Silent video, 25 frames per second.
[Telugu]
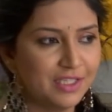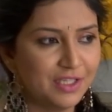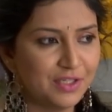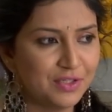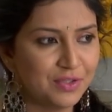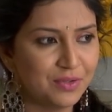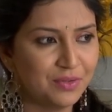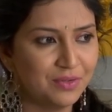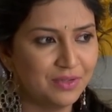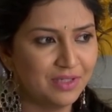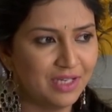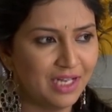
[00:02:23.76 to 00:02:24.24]

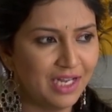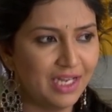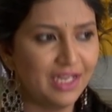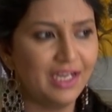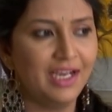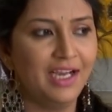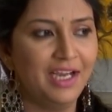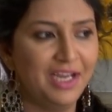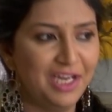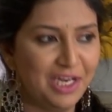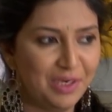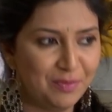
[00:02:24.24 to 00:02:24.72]
చేసుకుంటే
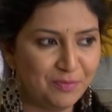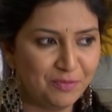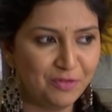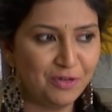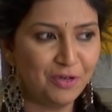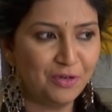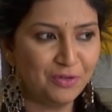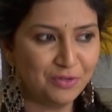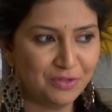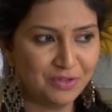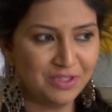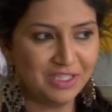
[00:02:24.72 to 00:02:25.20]
ఇంకా
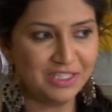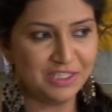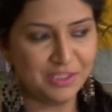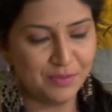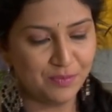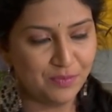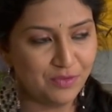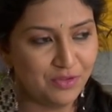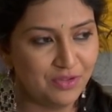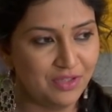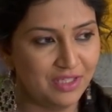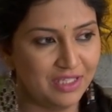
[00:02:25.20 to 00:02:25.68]
హెల్ప్ఫుల్ అవుతుందని
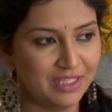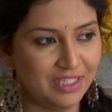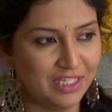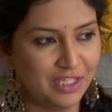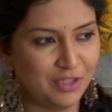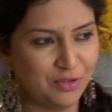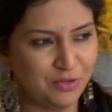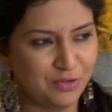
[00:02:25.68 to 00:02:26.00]
చెప్తుంది దీని